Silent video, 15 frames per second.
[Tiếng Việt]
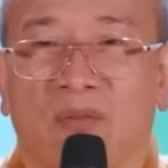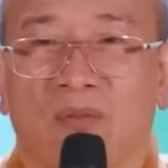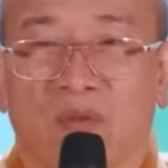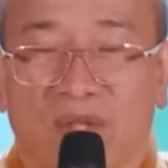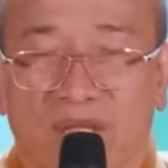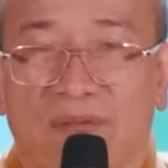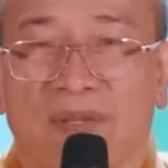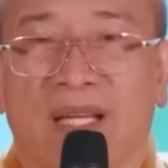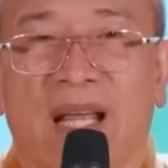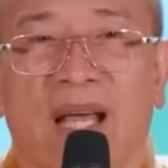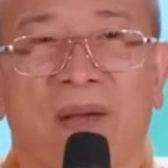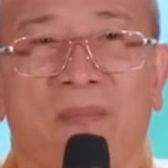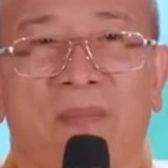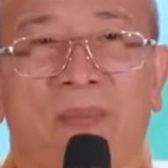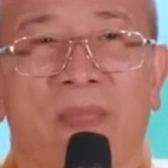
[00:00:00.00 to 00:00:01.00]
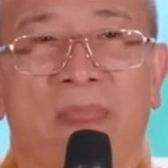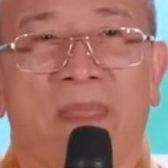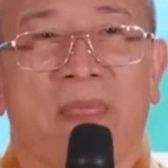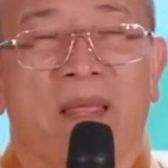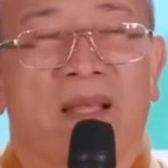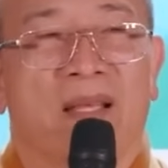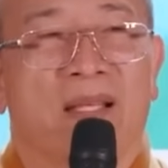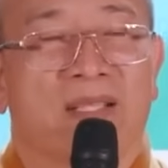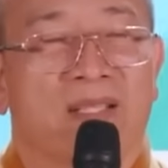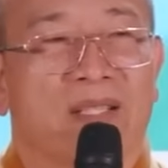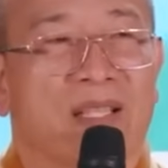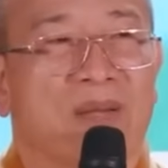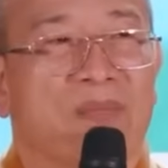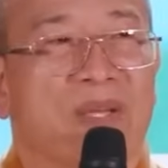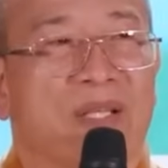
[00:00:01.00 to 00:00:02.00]
Phụ nữ Việt Nam, thì
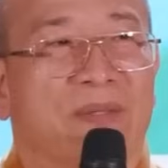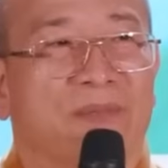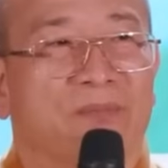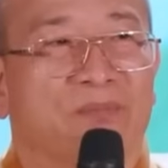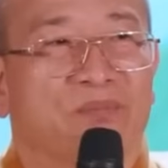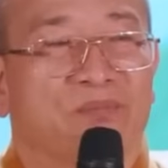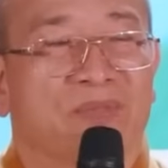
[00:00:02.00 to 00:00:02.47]
sư Thái Minh